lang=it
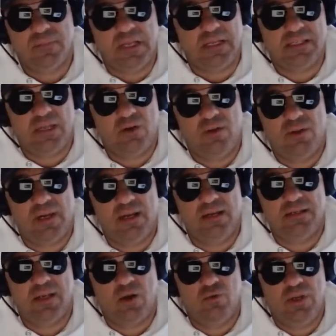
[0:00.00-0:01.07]
stanno entrando
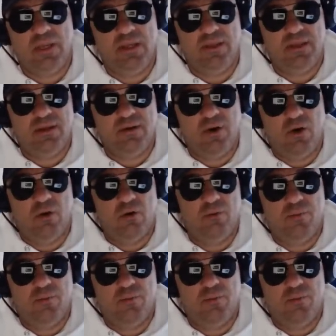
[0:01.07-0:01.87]
i sauditi, no?